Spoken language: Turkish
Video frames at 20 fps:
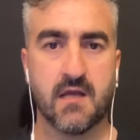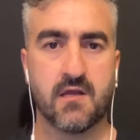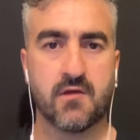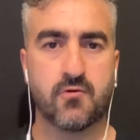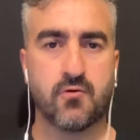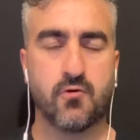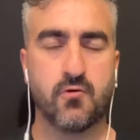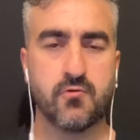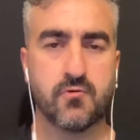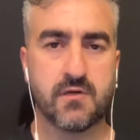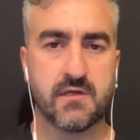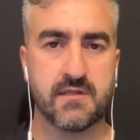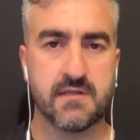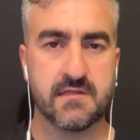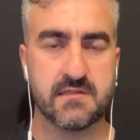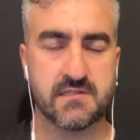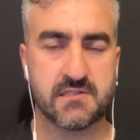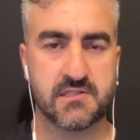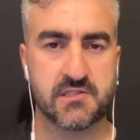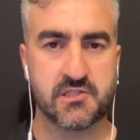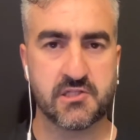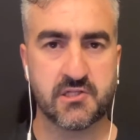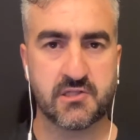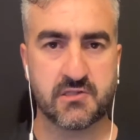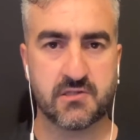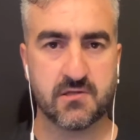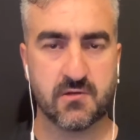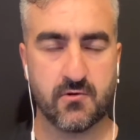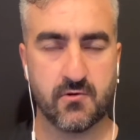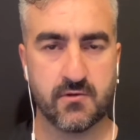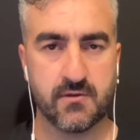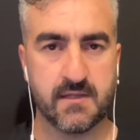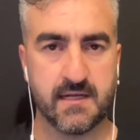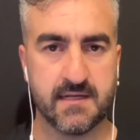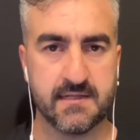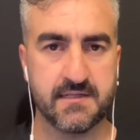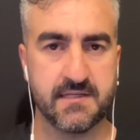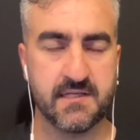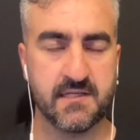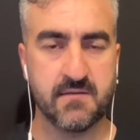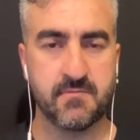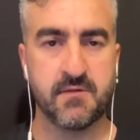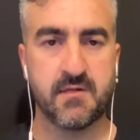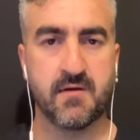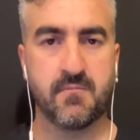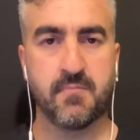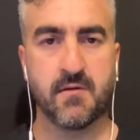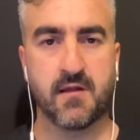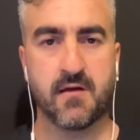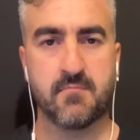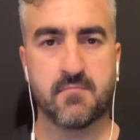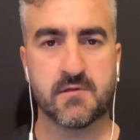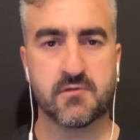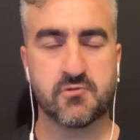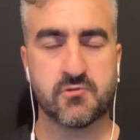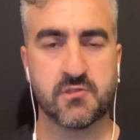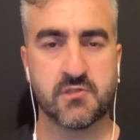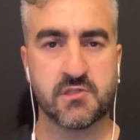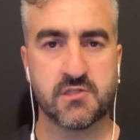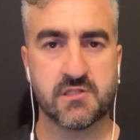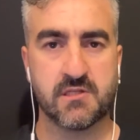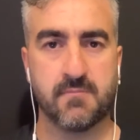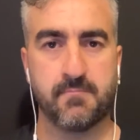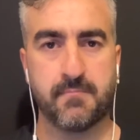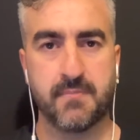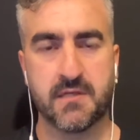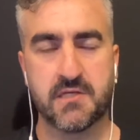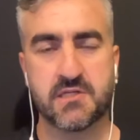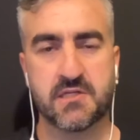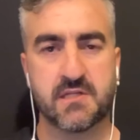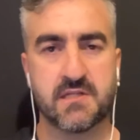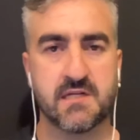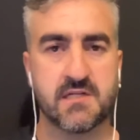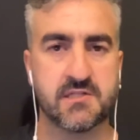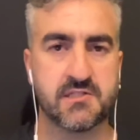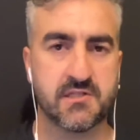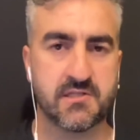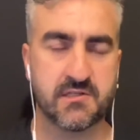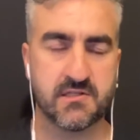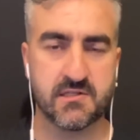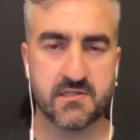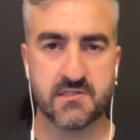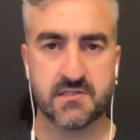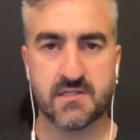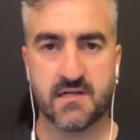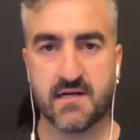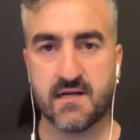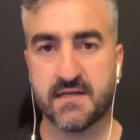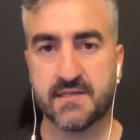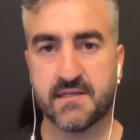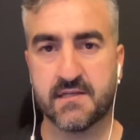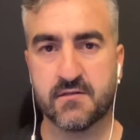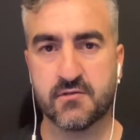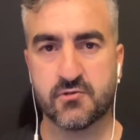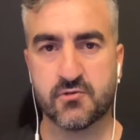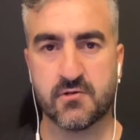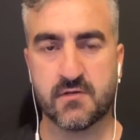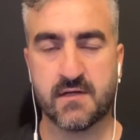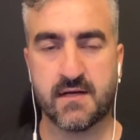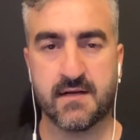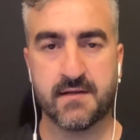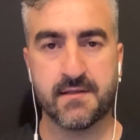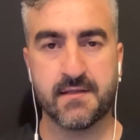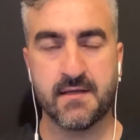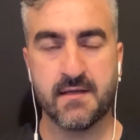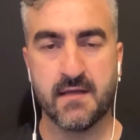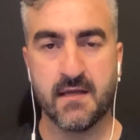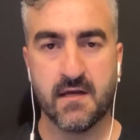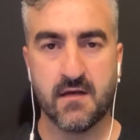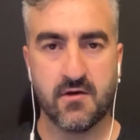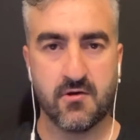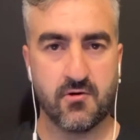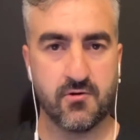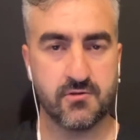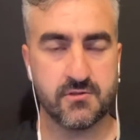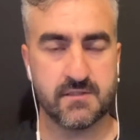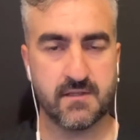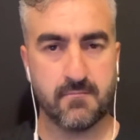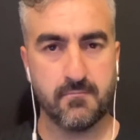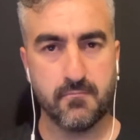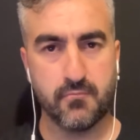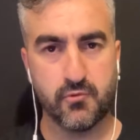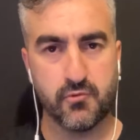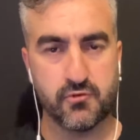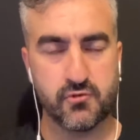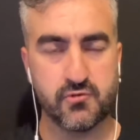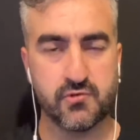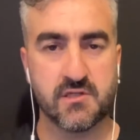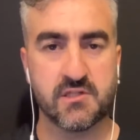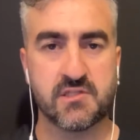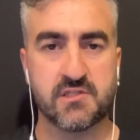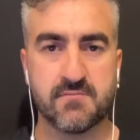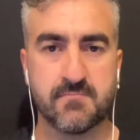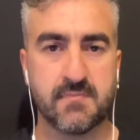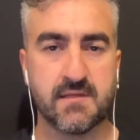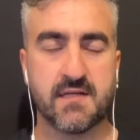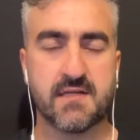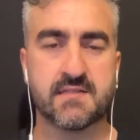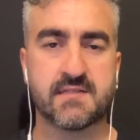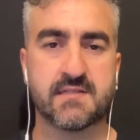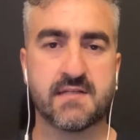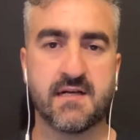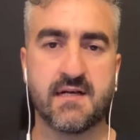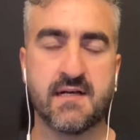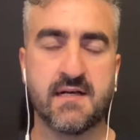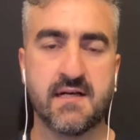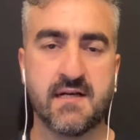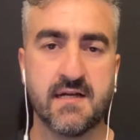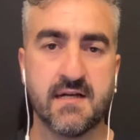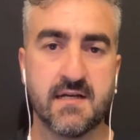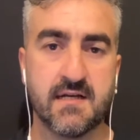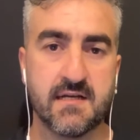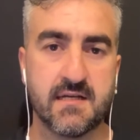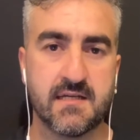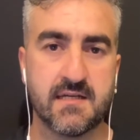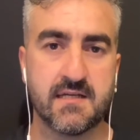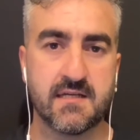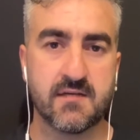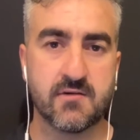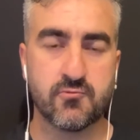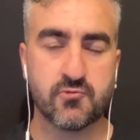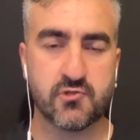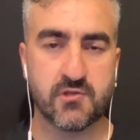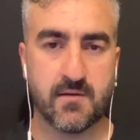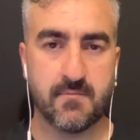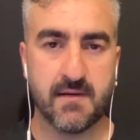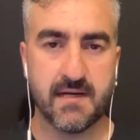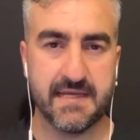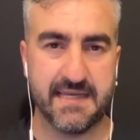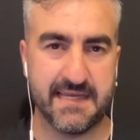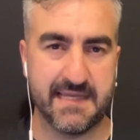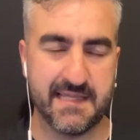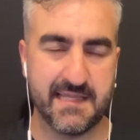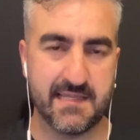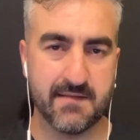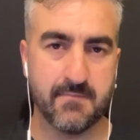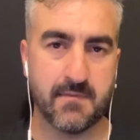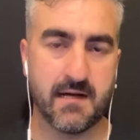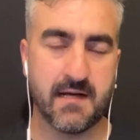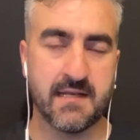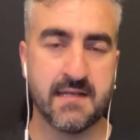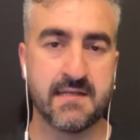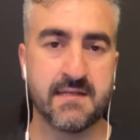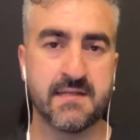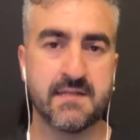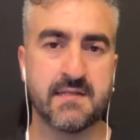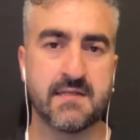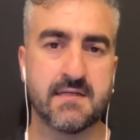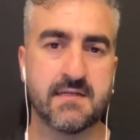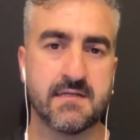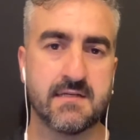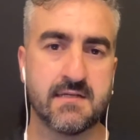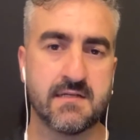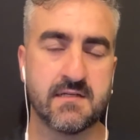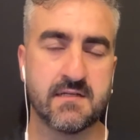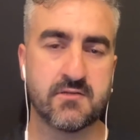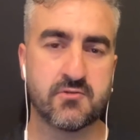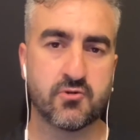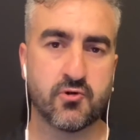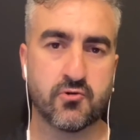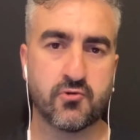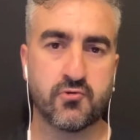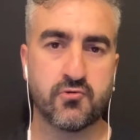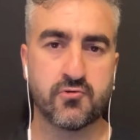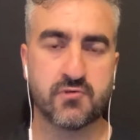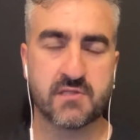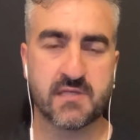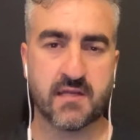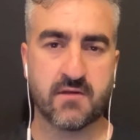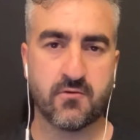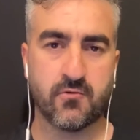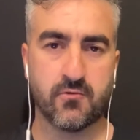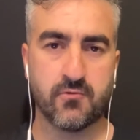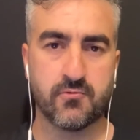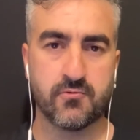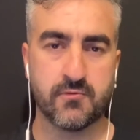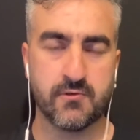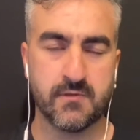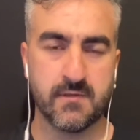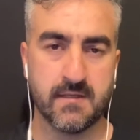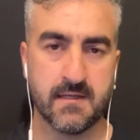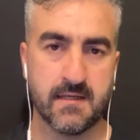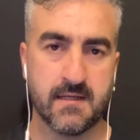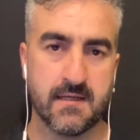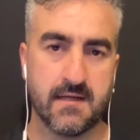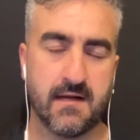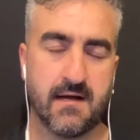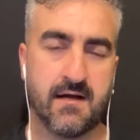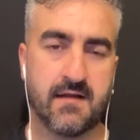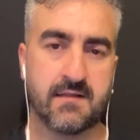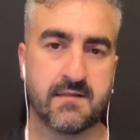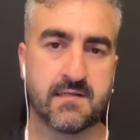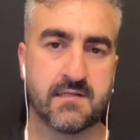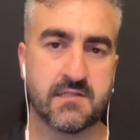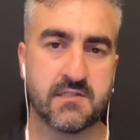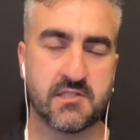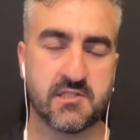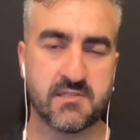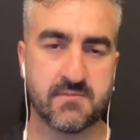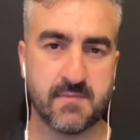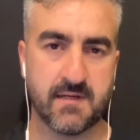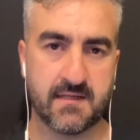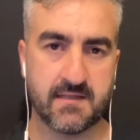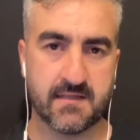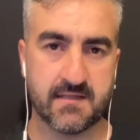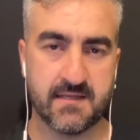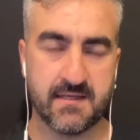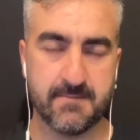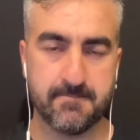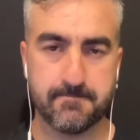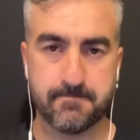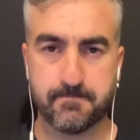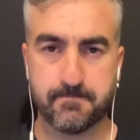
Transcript: kongreden çıktı. Onlar yeni bir yapılanma süreci içinde. Beşiktaş'ta kriz daha yeni sona erdi. O yüzden bu sürecin biraz daha e, uzama ihtimalinin e, çok yüksek olduğunun altını çizmekte de